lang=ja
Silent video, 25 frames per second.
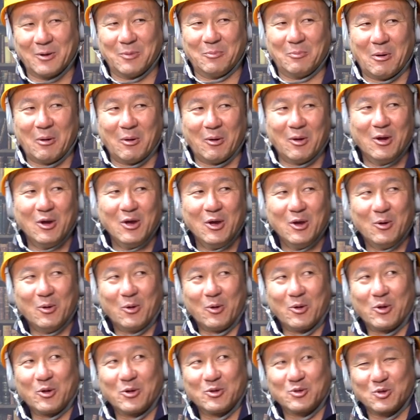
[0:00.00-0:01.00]
もう
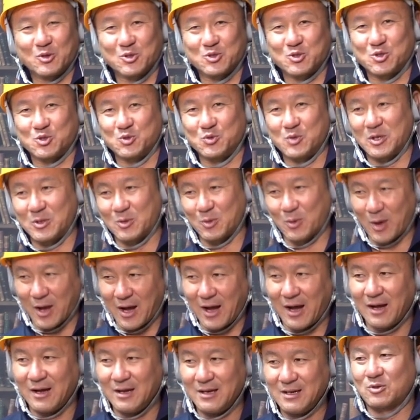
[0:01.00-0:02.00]
俺より年上と
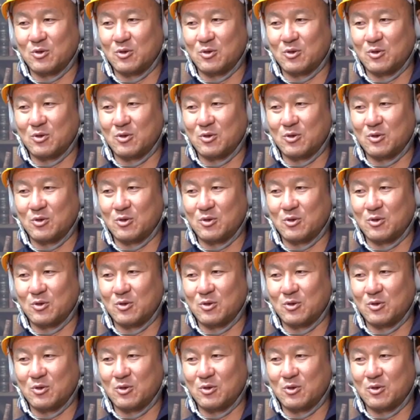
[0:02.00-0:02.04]
か、